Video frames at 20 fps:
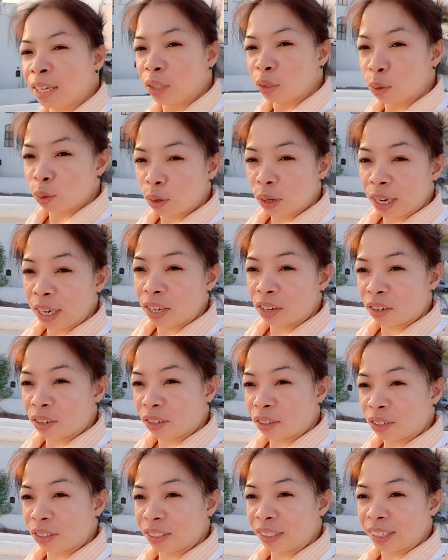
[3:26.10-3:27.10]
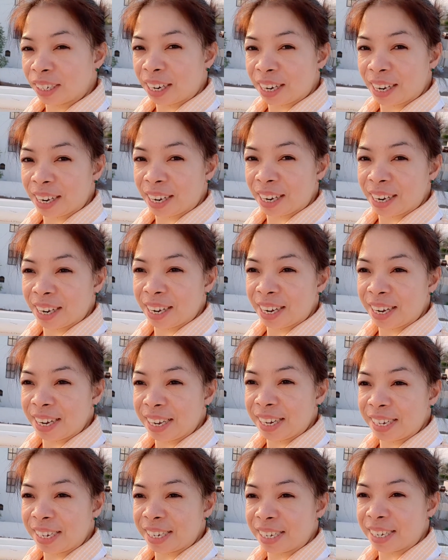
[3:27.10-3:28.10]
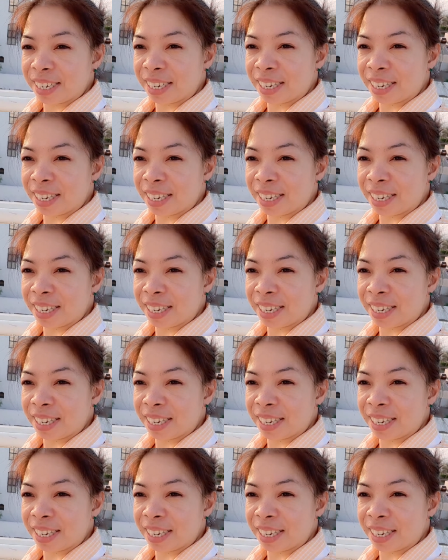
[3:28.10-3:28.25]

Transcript: So, ayun, guys.